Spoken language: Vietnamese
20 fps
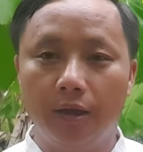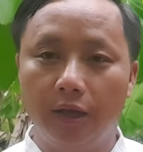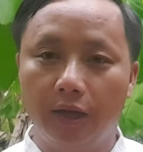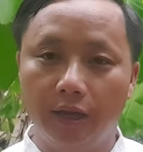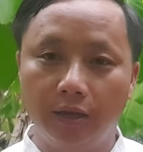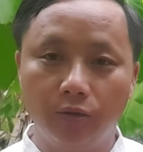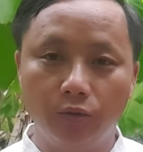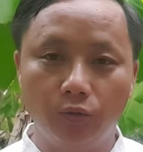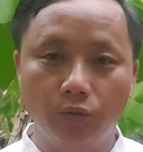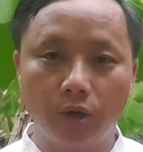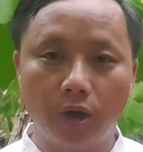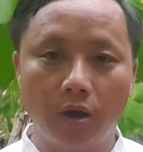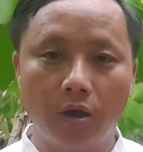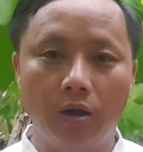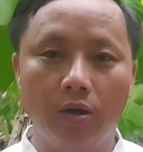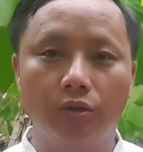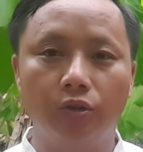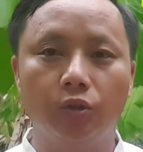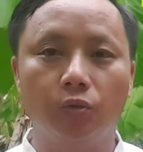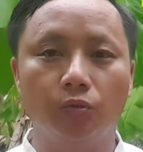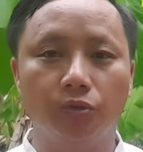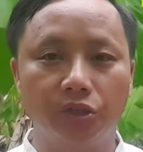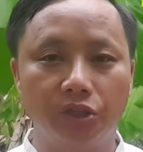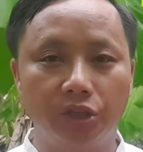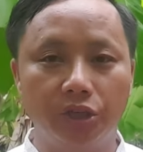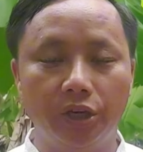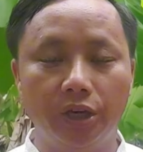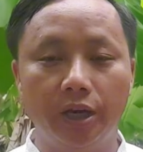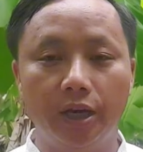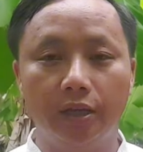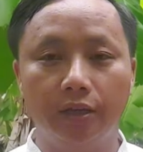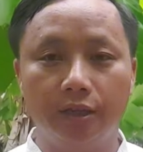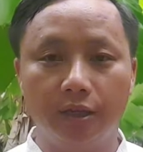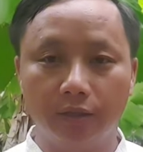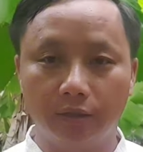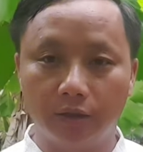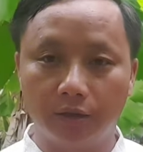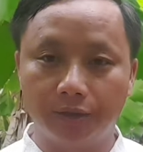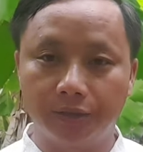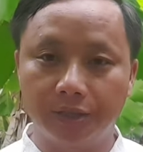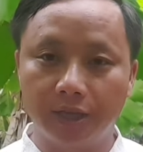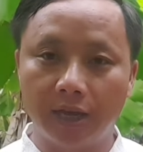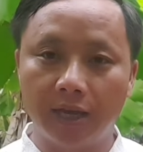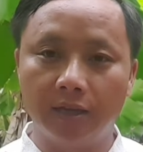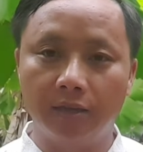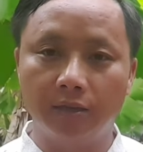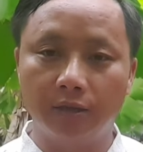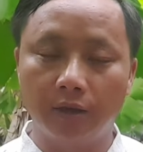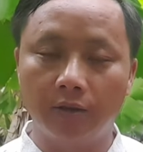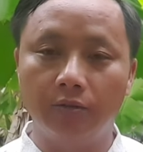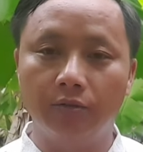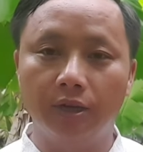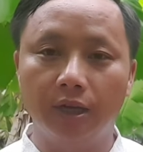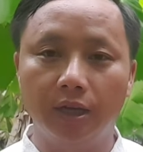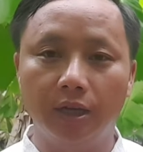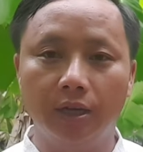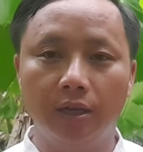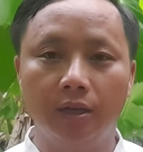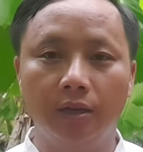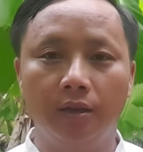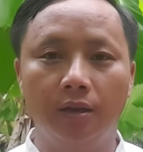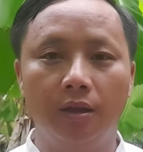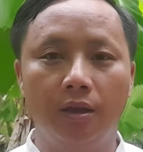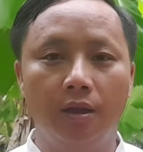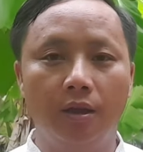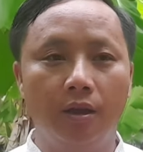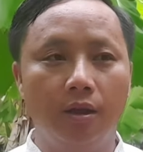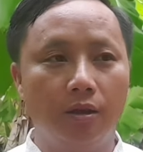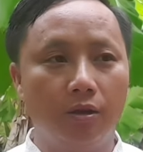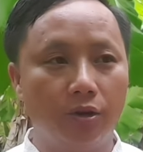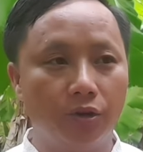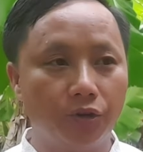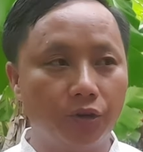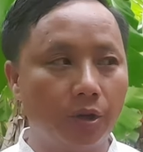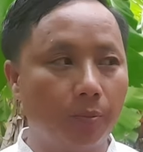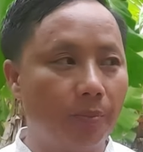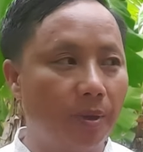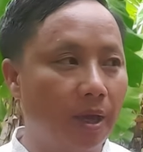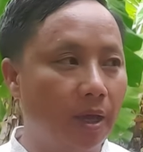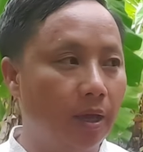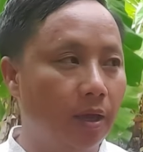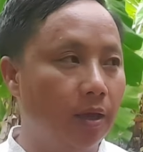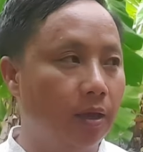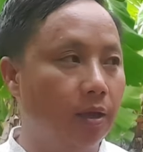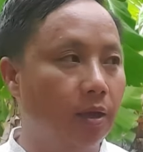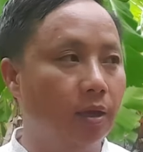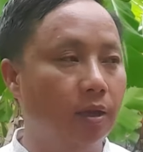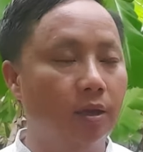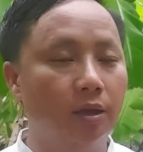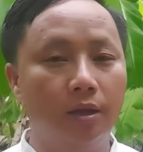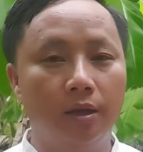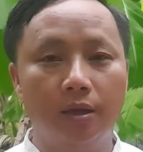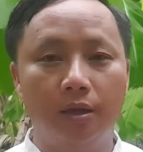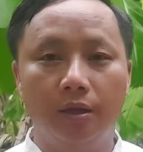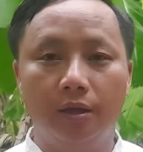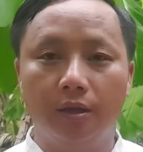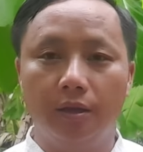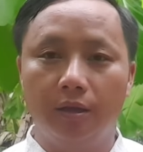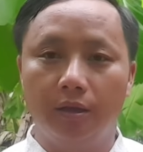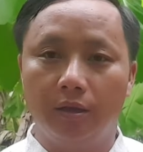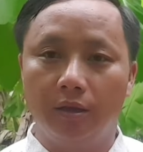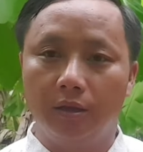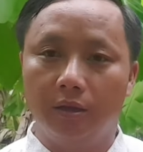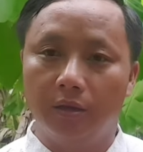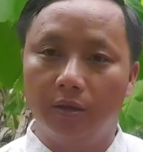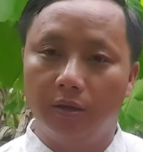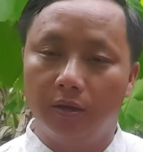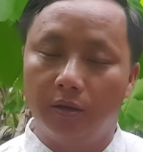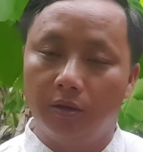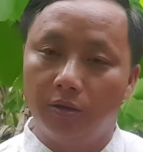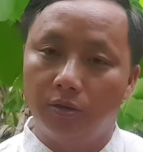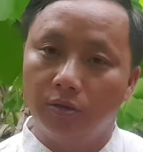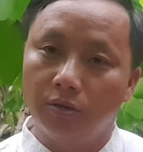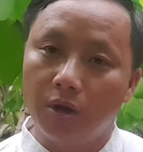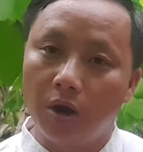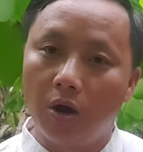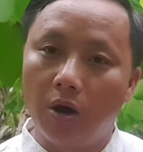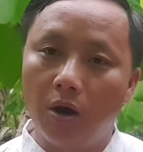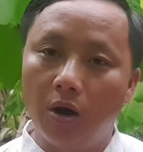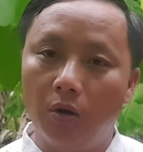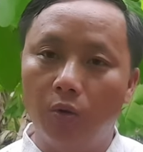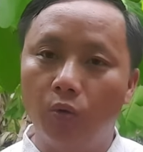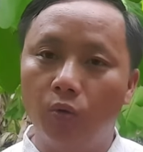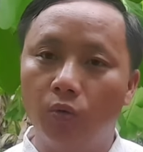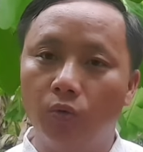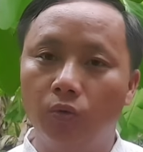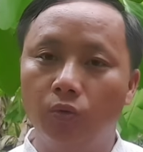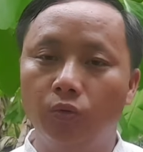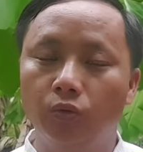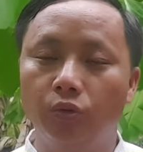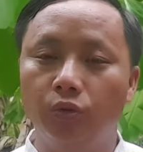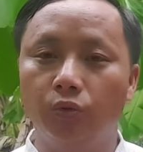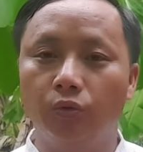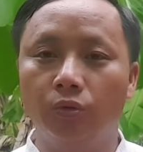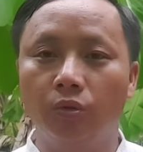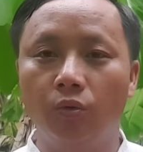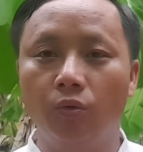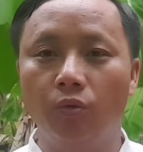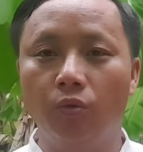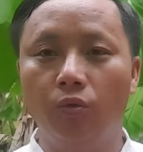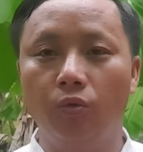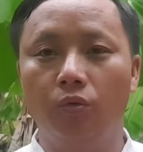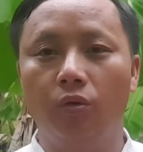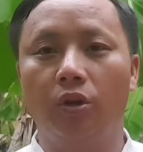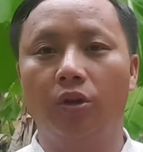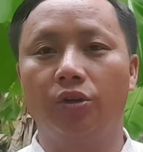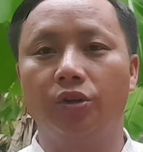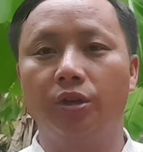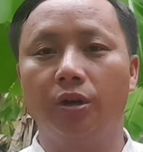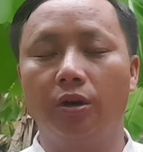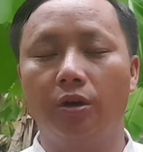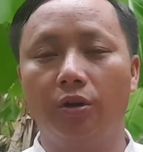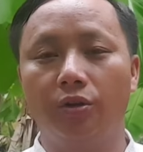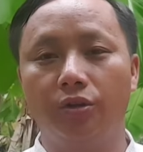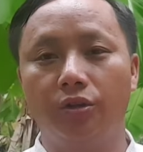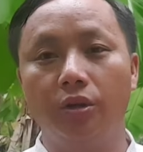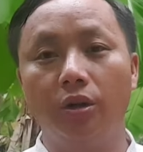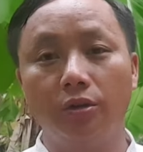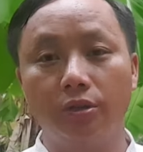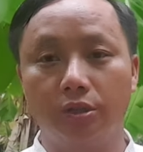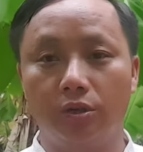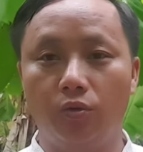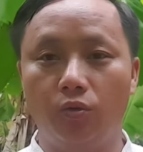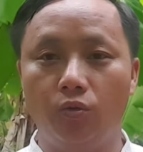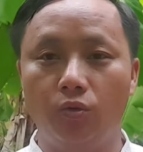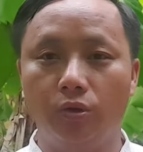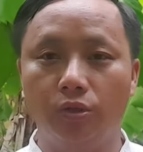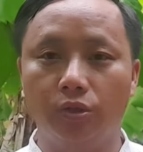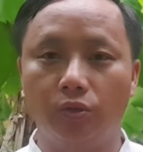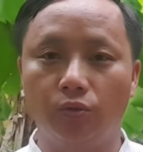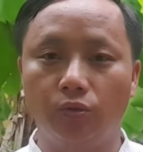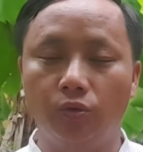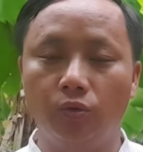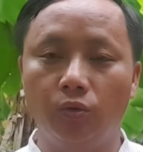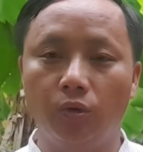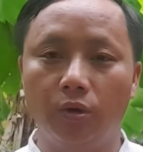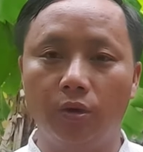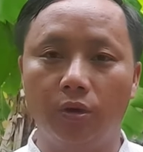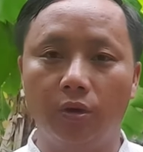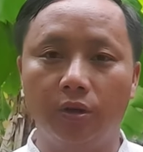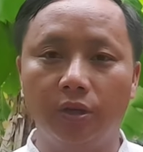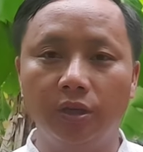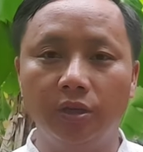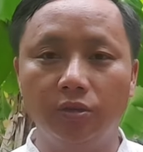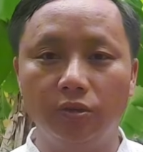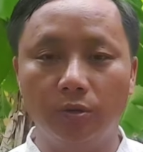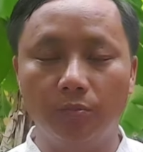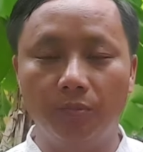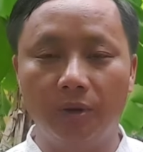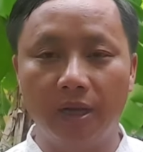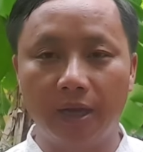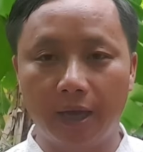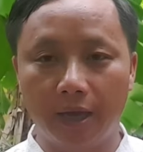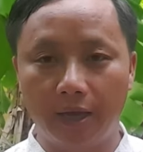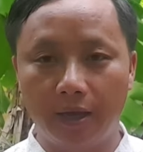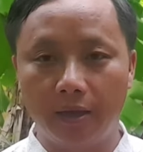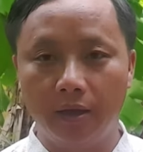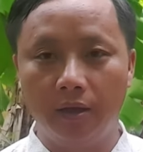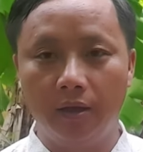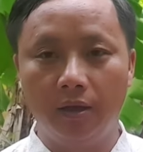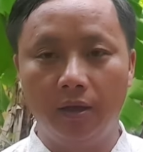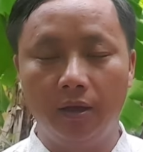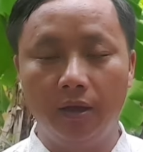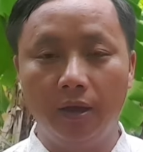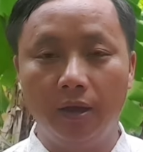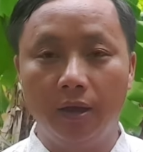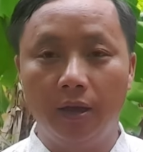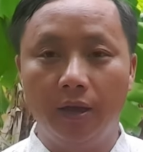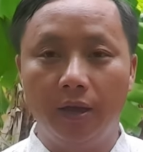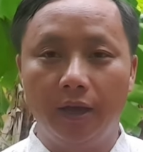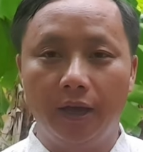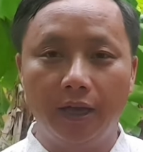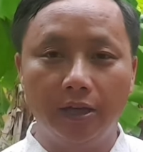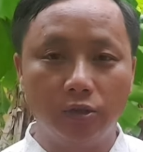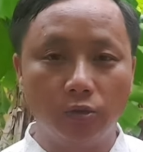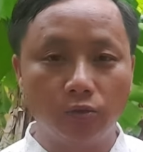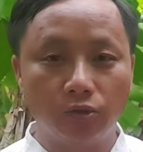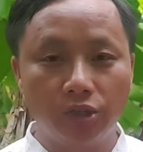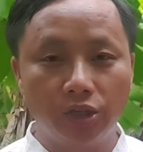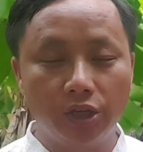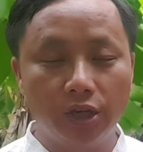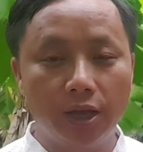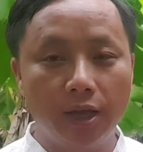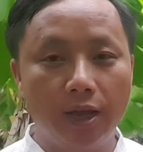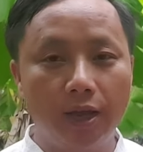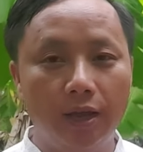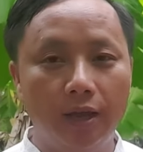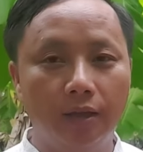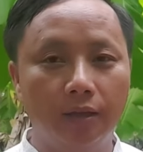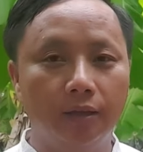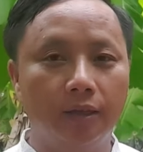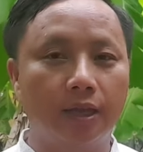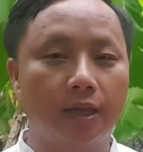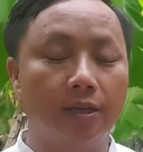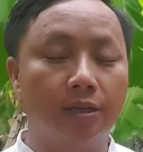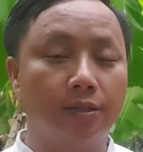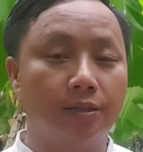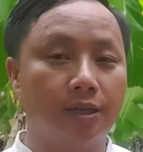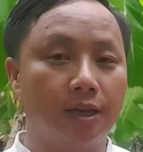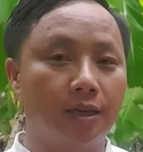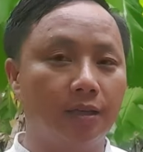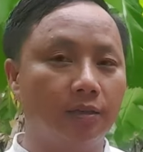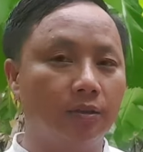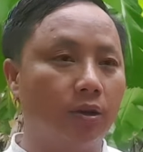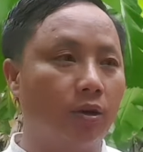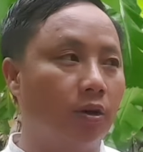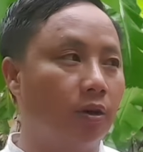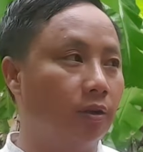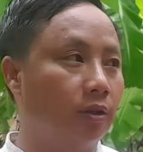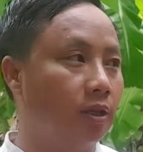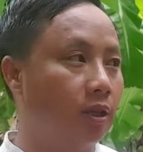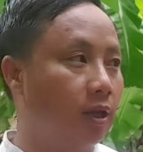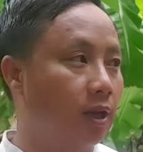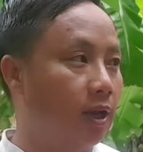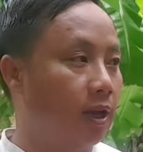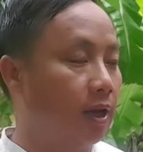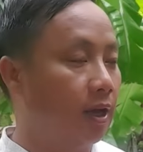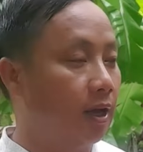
ai nu nọ rong xuyên thiết tàu chạy chờ này lần thò bên nhỏ hậu thu là do nhỏ sầu hố sầu chùa nó y nhỏ bia ấy trong xia tại giải tò thì